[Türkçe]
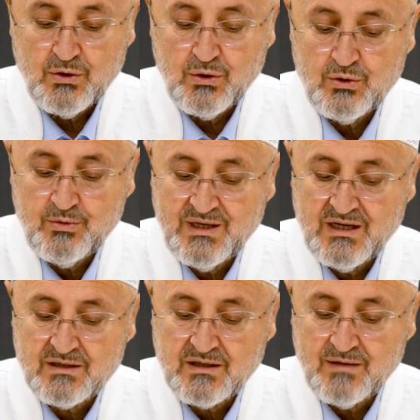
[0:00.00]
Ölüm
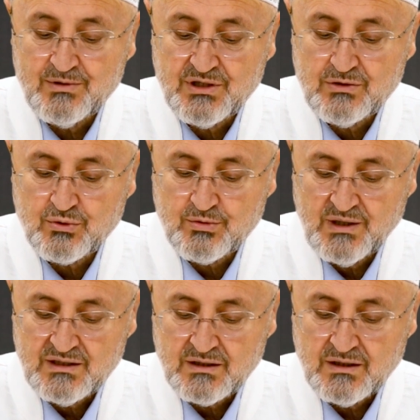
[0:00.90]
ile rabıta
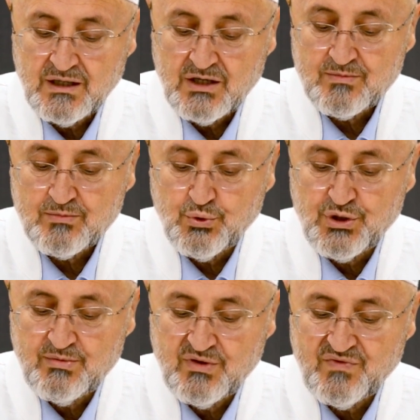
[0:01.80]
kurmak bu
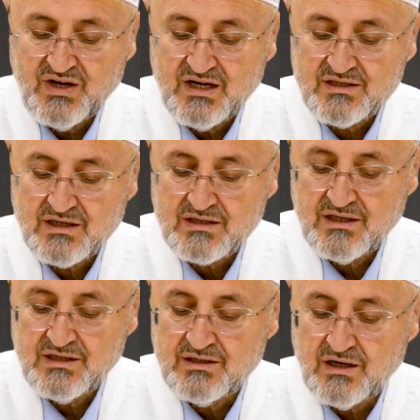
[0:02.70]
gibi
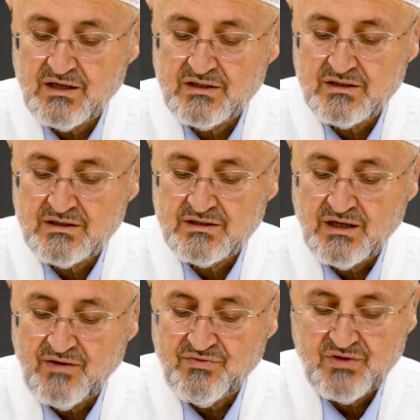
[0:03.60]
felaketlerin ağırlığını
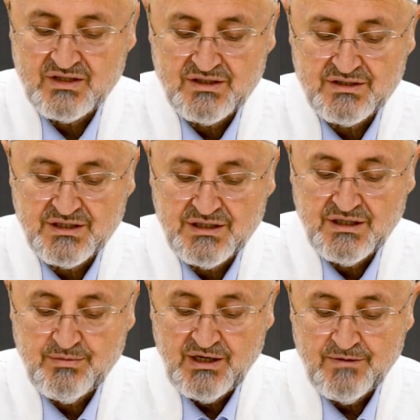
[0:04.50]
hafifleteceği
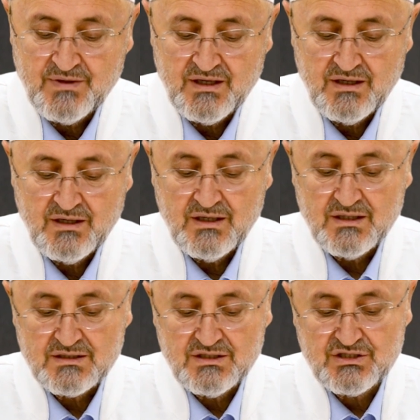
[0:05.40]
gibi
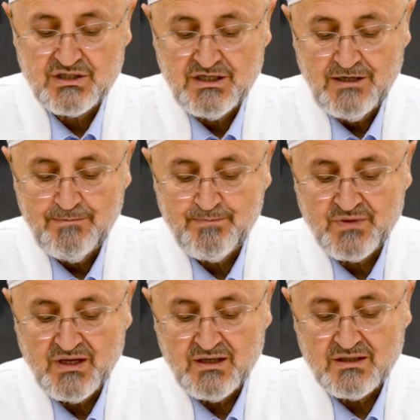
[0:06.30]
kişinin
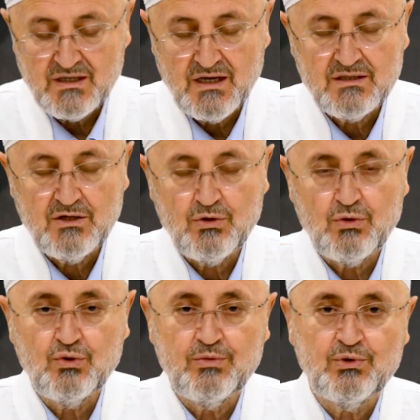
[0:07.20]
kendi
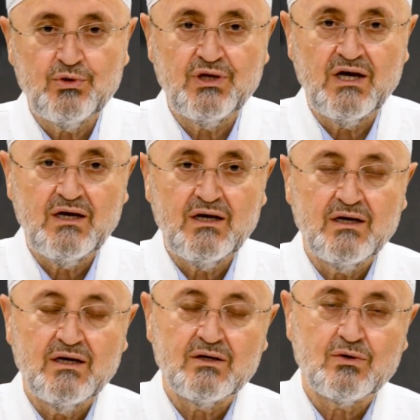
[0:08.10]
ölümünü de
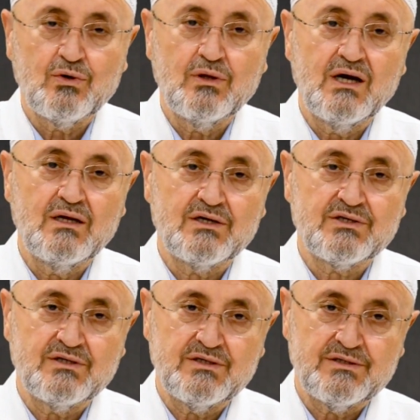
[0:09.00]

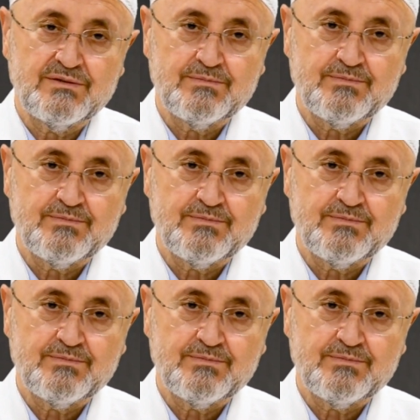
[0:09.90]
kolaylaştırır.